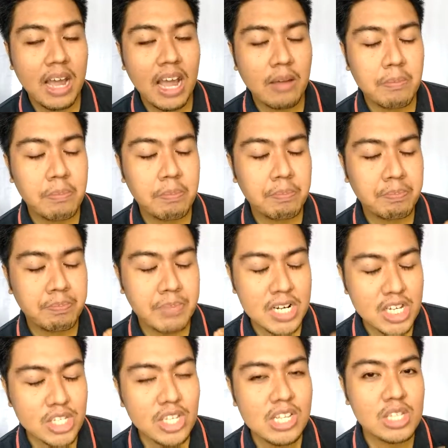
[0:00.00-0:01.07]
mga
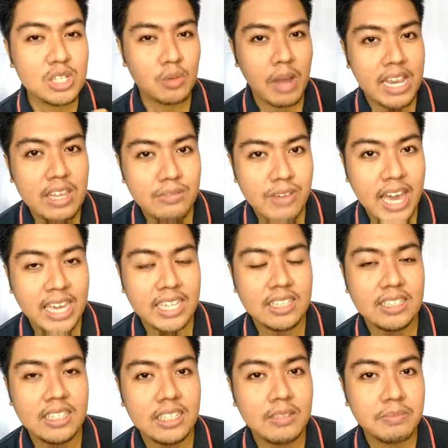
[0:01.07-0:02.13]
persons qualified